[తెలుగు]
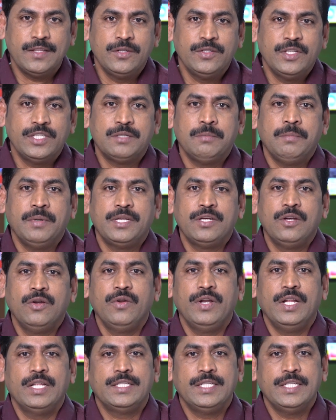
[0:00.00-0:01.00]
తెలుగుదేశం పార్టీలో
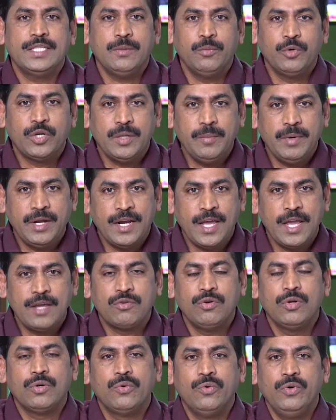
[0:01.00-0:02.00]
ఉన్న అత్యంత ముఖ్యమైన
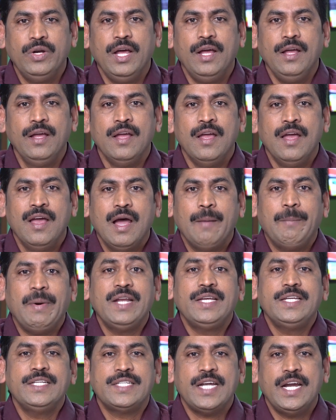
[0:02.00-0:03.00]
నాయకులకు కూడా ఆ
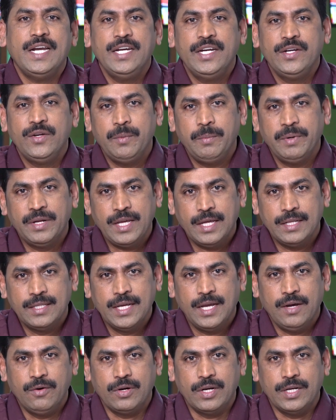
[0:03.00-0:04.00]
పార్టీ స్టాండ్ ఏంటో ఇప్పటికీ
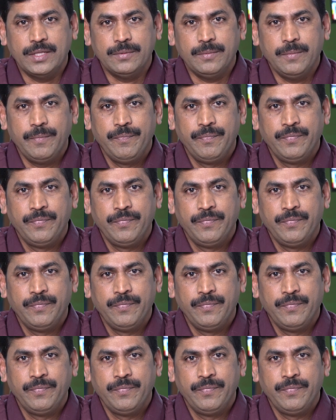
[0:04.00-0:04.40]
అర్థం కావట్లేదు